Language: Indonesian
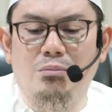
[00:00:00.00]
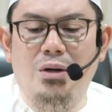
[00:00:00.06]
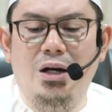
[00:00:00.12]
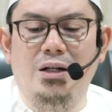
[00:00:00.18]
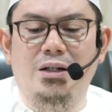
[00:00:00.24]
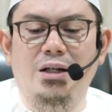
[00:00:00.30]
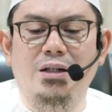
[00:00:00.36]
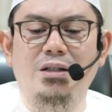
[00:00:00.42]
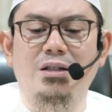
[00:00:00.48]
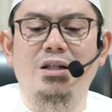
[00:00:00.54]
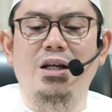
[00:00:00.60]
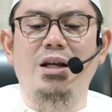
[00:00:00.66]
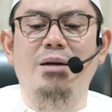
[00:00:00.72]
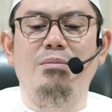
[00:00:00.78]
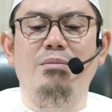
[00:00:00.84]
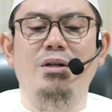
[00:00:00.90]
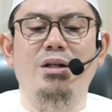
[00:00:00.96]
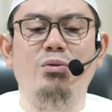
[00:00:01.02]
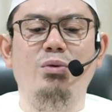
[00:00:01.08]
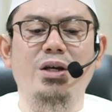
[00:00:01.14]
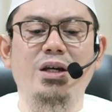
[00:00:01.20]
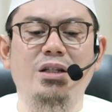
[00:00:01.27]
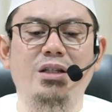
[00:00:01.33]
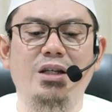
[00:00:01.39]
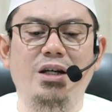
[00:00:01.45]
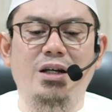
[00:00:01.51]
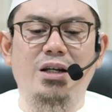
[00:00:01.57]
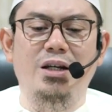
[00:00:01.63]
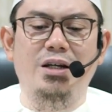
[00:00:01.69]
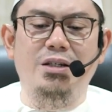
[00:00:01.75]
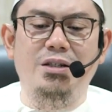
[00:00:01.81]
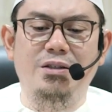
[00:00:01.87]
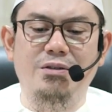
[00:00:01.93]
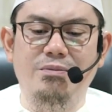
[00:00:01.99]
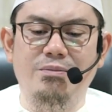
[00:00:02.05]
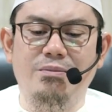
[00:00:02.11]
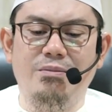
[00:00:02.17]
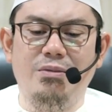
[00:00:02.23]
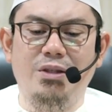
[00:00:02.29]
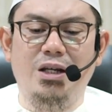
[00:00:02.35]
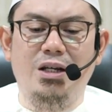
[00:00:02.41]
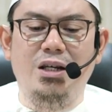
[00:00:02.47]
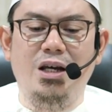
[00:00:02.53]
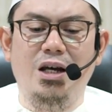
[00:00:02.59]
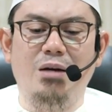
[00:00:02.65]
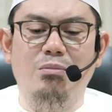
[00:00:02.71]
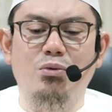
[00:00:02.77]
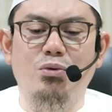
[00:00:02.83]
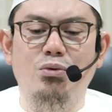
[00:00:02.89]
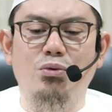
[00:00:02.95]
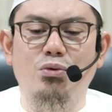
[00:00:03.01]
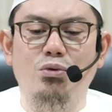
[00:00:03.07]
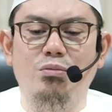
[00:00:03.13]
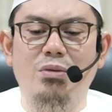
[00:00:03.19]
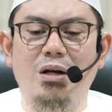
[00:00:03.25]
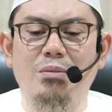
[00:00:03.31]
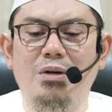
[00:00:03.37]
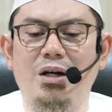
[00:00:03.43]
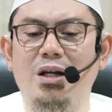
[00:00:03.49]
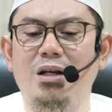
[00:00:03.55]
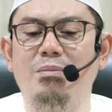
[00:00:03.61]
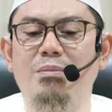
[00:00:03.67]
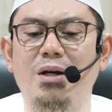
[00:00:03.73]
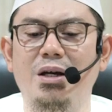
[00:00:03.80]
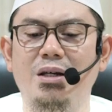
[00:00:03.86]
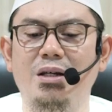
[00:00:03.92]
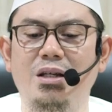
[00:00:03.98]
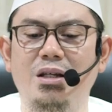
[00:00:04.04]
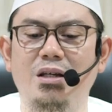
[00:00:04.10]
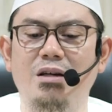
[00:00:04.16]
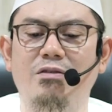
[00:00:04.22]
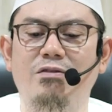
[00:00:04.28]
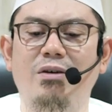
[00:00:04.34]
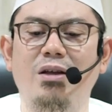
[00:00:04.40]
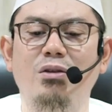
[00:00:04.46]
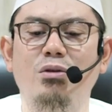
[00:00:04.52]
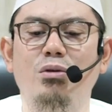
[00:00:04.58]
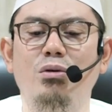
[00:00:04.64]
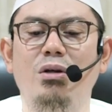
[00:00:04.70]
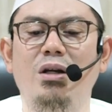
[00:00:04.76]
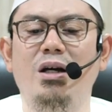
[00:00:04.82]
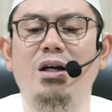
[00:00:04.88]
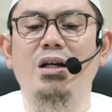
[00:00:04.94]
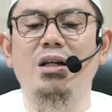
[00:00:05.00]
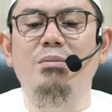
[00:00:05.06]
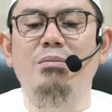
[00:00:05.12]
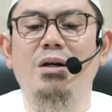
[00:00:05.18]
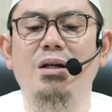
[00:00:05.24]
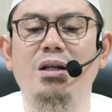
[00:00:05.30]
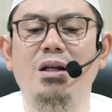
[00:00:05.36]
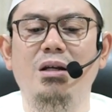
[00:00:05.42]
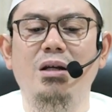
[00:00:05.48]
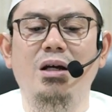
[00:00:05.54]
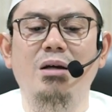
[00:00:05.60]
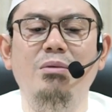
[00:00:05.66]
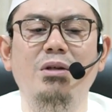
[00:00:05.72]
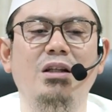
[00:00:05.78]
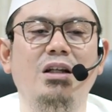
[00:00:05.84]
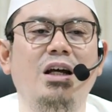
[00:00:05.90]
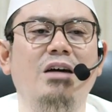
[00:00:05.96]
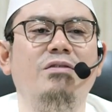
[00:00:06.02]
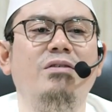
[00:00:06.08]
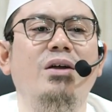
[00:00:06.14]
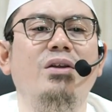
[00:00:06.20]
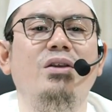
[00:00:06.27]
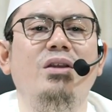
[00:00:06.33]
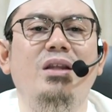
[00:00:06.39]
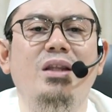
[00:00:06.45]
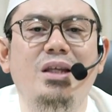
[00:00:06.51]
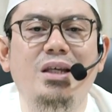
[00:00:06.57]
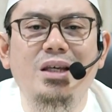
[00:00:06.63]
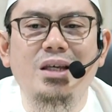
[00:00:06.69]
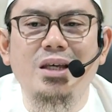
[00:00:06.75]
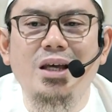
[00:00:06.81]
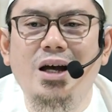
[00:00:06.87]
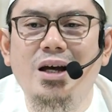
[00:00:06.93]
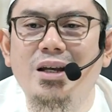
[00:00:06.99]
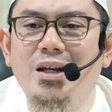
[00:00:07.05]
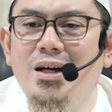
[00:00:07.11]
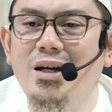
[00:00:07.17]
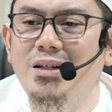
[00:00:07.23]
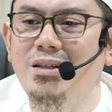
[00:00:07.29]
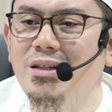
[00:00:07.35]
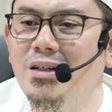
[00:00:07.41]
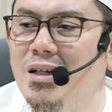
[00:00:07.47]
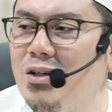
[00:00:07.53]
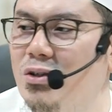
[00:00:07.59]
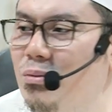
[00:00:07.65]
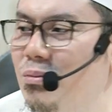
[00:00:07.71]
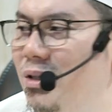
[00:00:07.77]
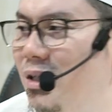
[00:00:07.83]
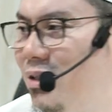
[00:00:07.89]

Bahkan di dalam riwayat yang lain dari Abu Umamah Al-Bahili, fadlul alim al abid kafadli ala adnakum.